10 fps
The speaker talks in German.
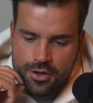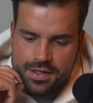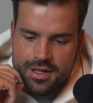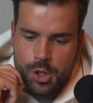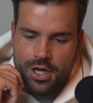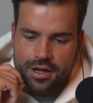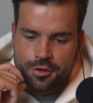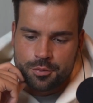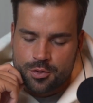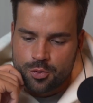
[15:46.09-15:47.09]
euch der
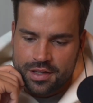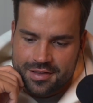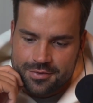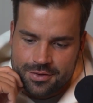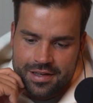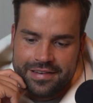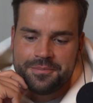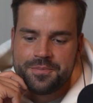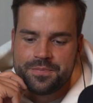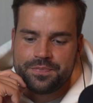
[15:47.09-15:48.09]
Stadionbesuch jetzt
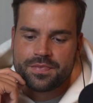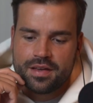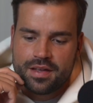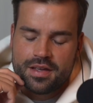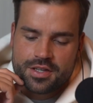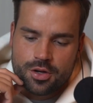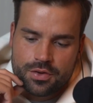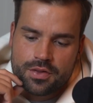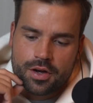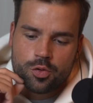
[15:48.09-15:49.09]
gefallen? Ich
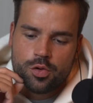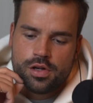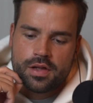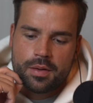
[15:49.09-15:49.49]
hoffe, es war cool.